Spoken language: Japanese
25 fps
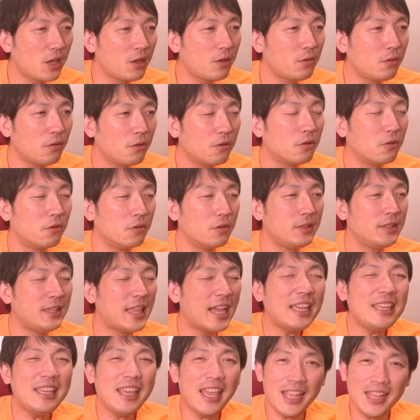くと、
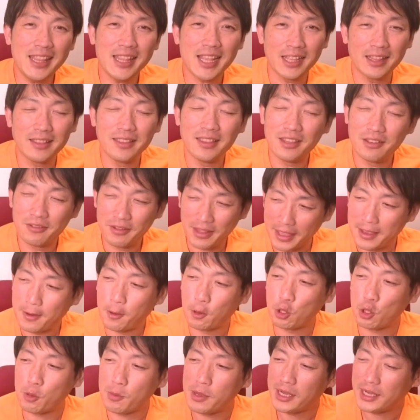大演壇っていうね、
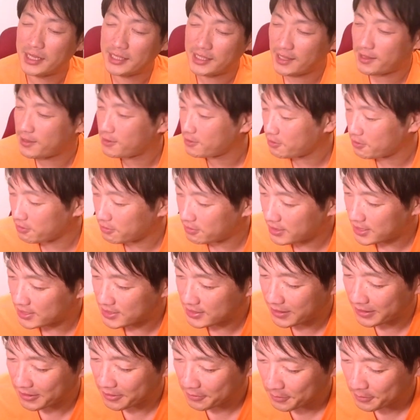言葉が出てくるんですけど